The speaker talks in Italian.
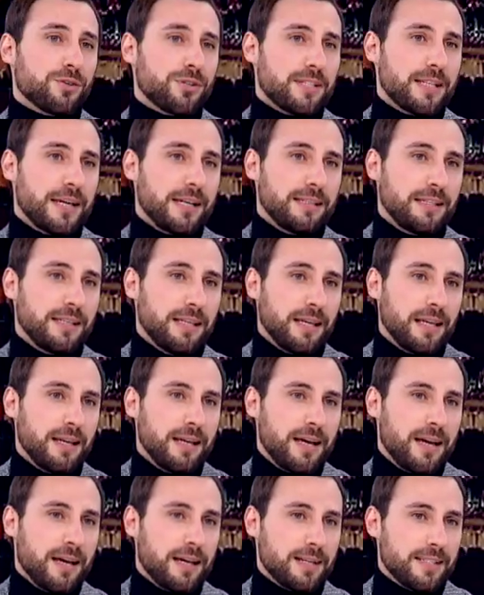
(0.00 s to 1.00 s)
stati
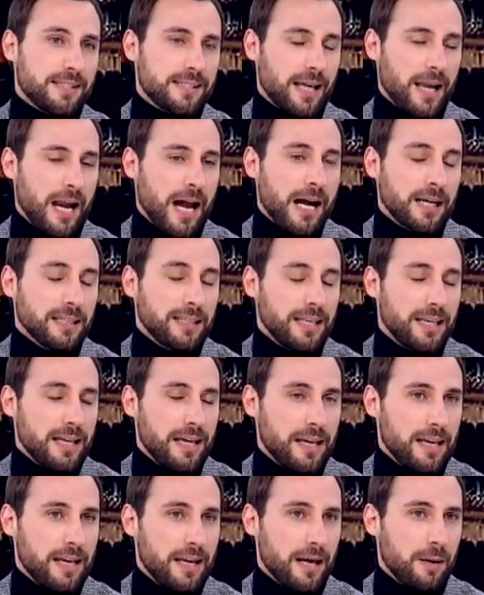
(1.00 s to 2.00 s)
restaurati
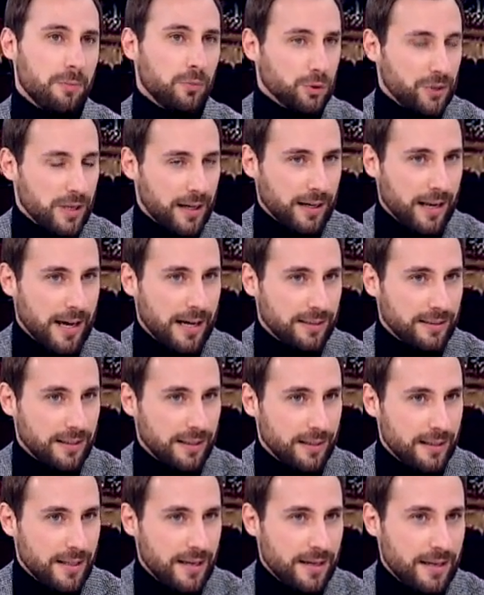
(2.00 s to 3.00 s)
e
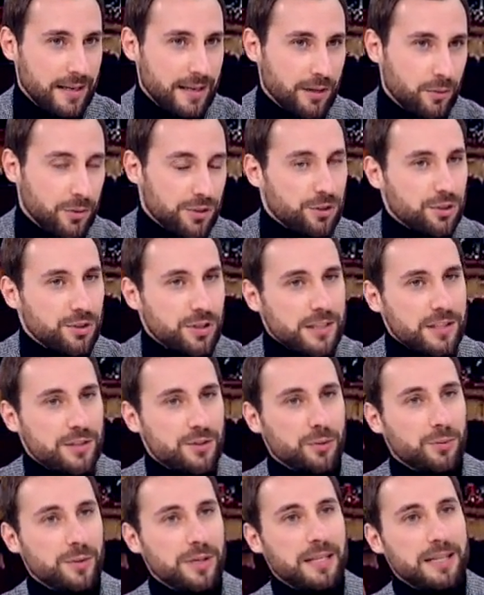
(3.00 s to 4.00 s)
ammodernati. In questo
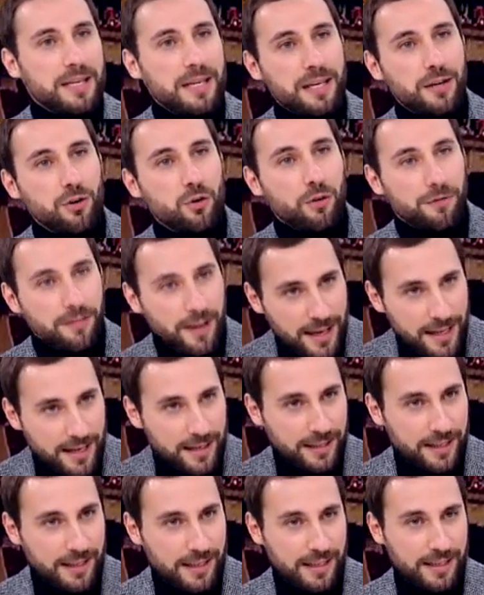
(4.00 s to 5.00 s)
senso quindi i
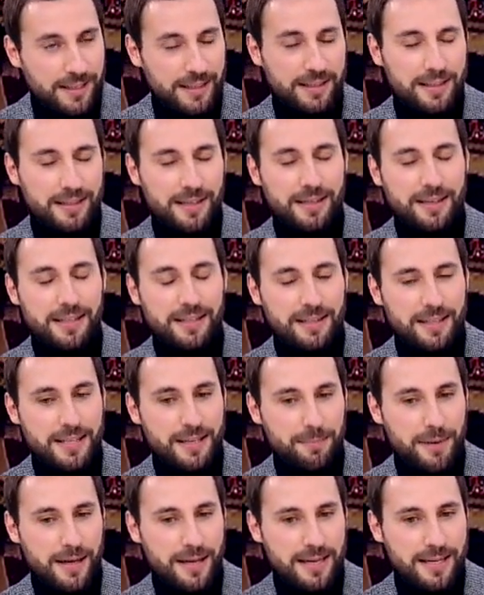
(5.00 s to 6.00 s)
governi eh,
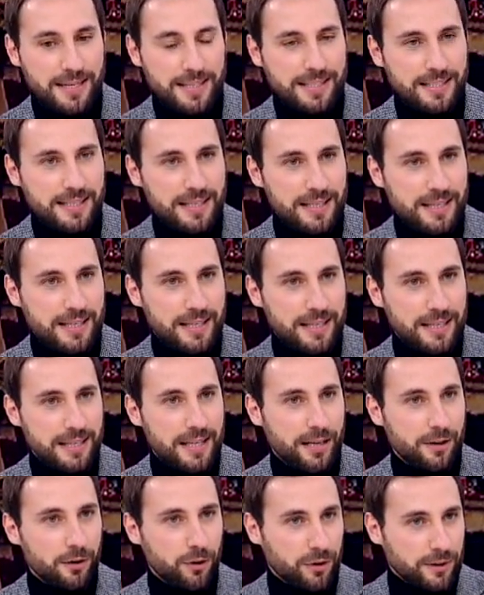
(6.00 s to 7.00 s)
dei paesi
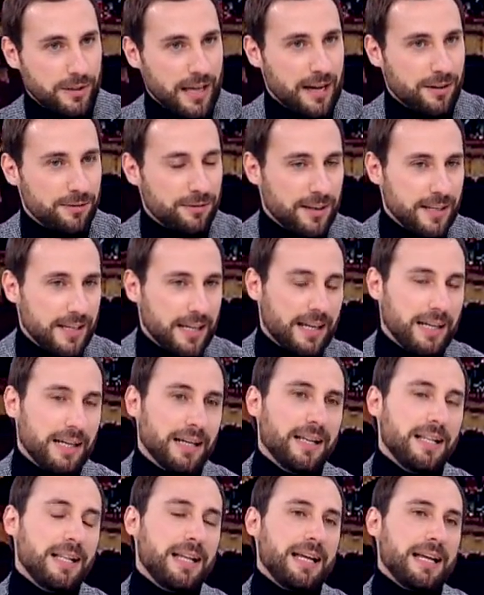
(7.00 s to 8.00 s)
del Nord Africa
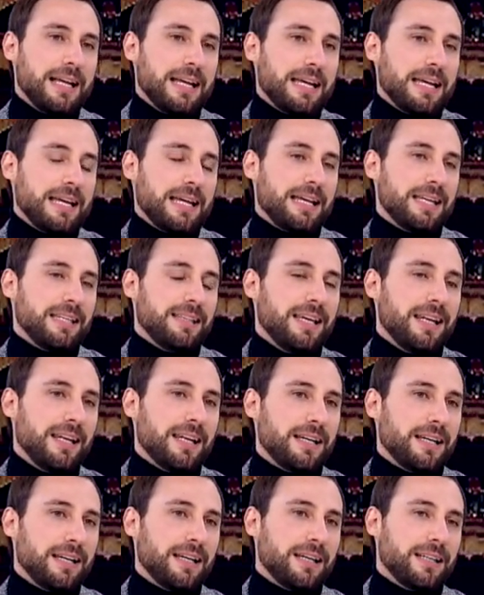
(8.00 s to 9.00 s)
e
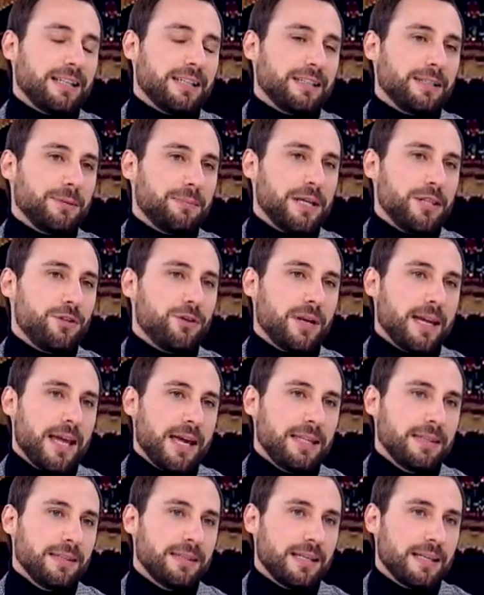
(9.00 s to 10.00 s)
del eh, Medio
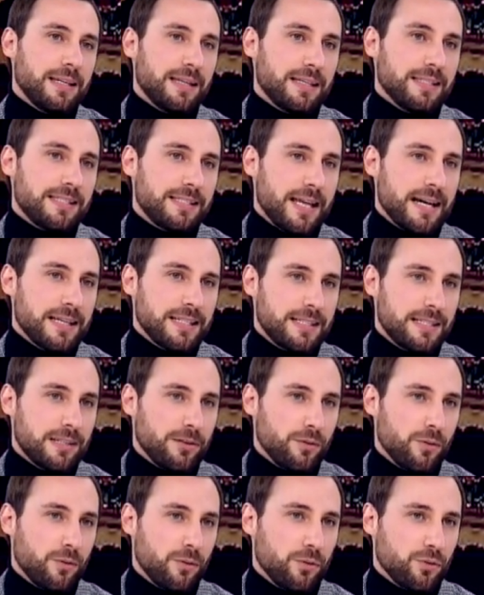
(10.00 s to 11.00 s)
Oriente
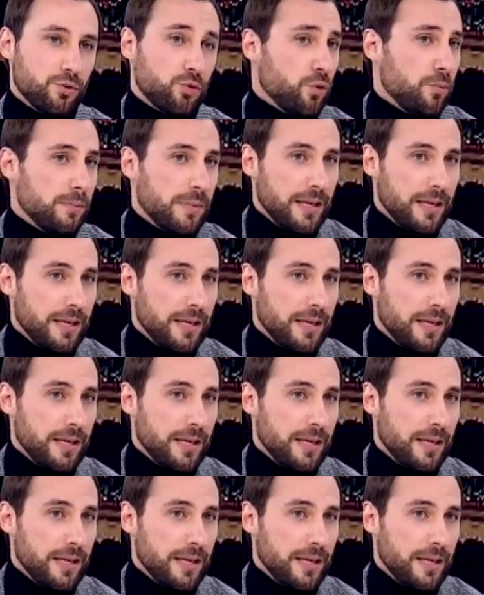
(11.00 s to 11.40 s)
stanziano somme